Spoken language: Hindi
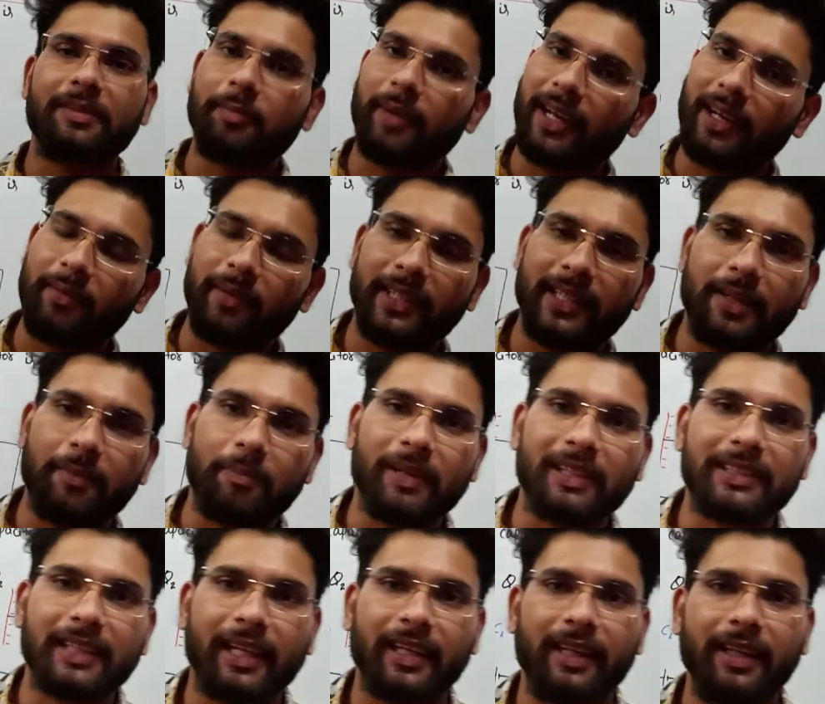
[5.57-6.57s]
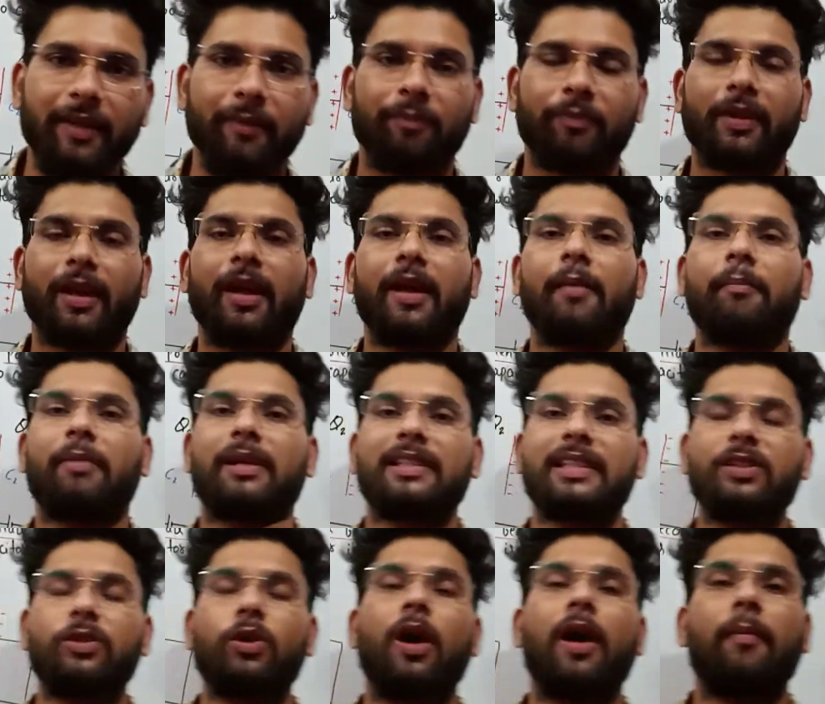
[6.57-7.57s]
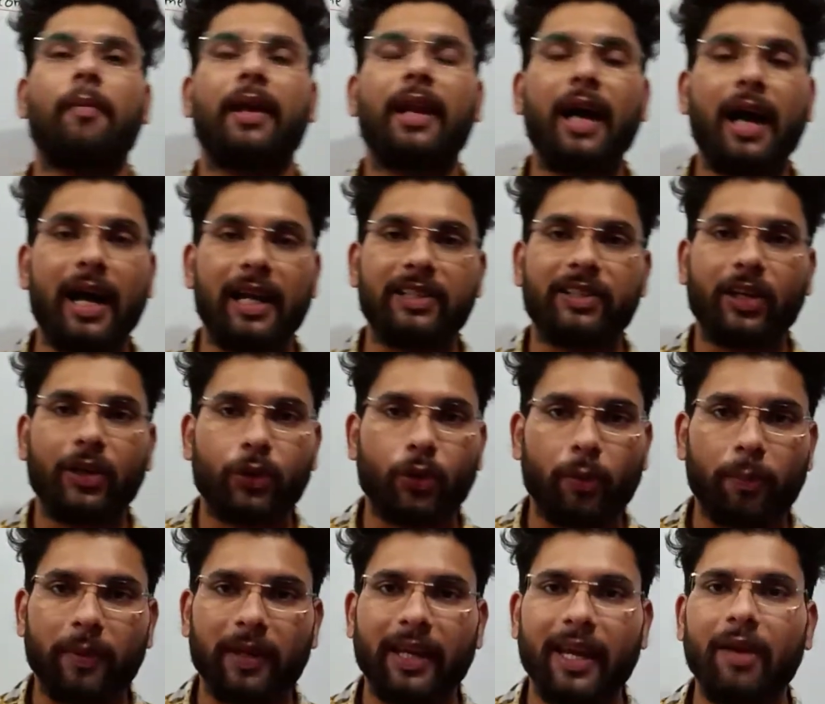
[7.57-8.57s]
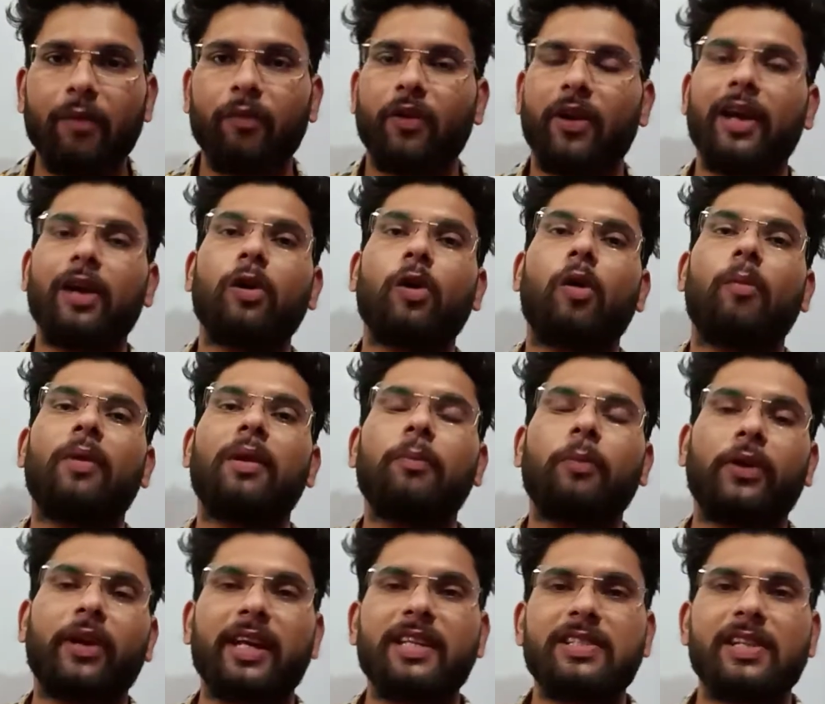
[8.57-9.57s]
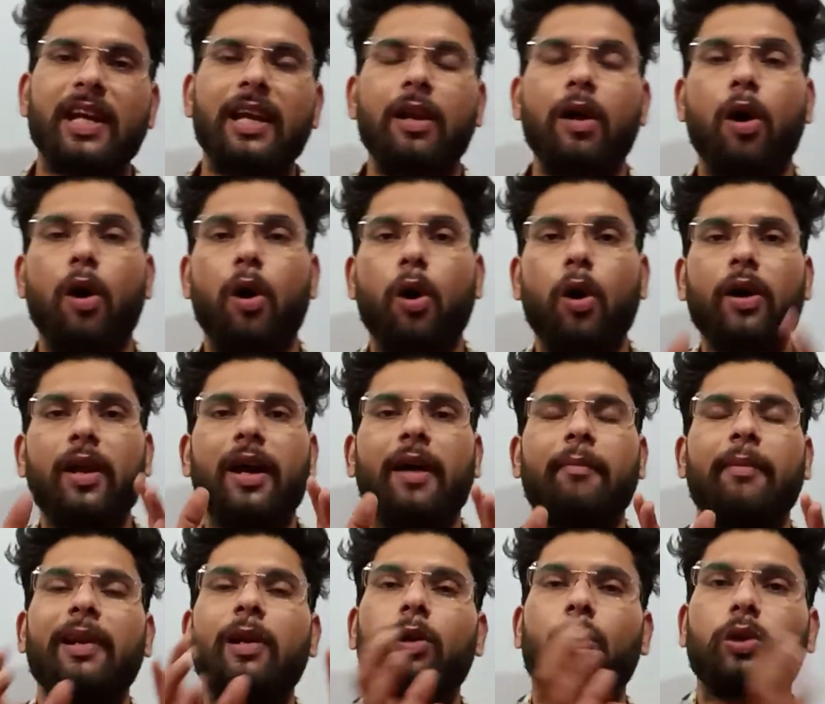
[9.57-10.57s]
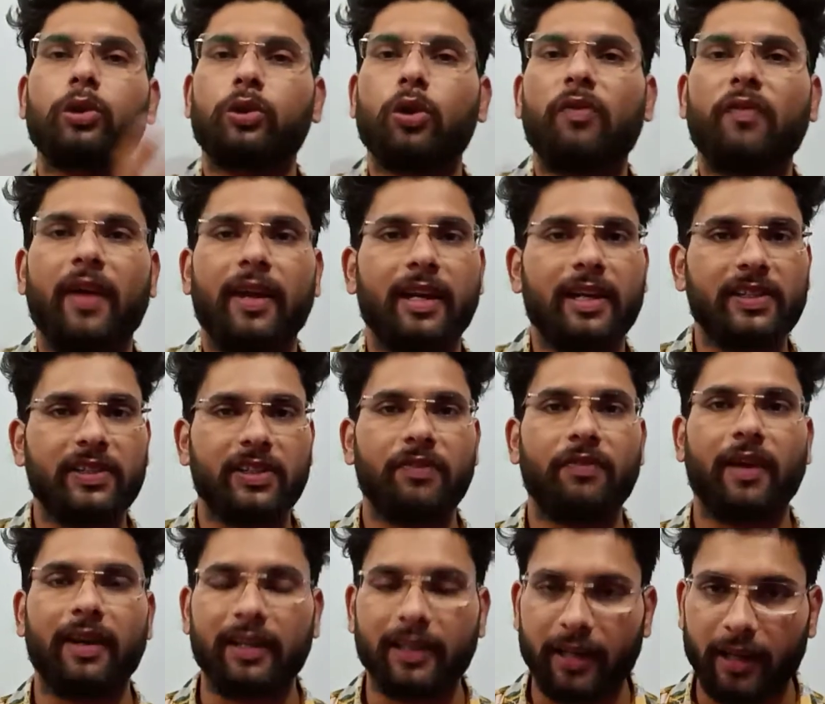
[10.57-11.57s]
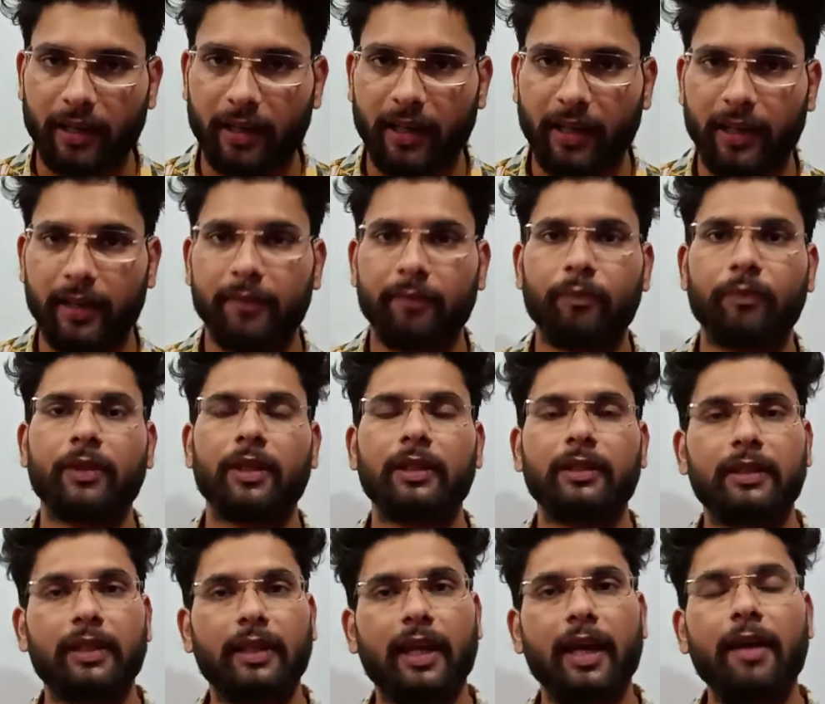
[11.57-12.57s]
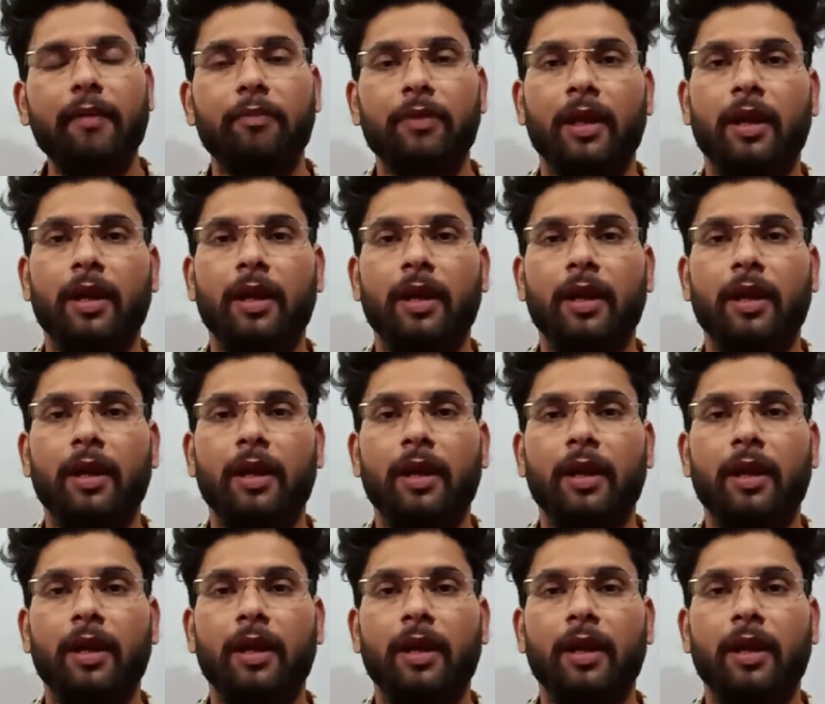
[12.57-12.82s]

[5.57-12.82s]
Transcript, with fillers: माय नेम इज दीपक सैनी बच्चे जो हमारा आज का टॉपिक है वो है कॉमन पोटेंशियल और हमें लॉस ऑफ एनर्जी फाइंड करनी है ठीक है